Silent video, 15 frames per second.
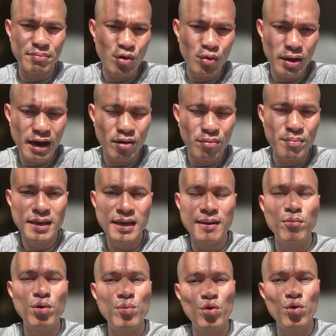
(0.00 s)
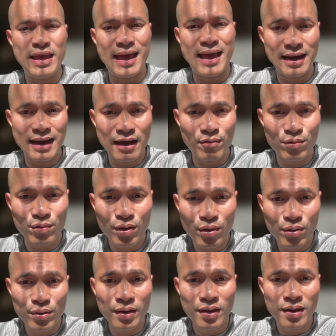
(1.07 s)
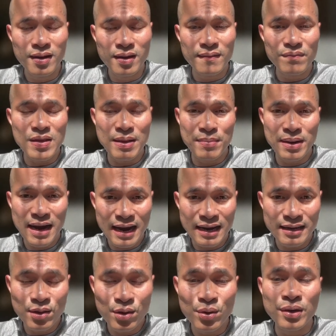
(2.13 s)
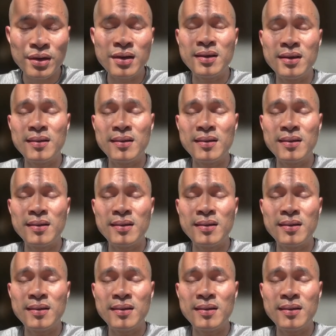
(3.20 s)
nồi lẩu mình chỉ mua một chén lẩu thôi để mình ăn thôi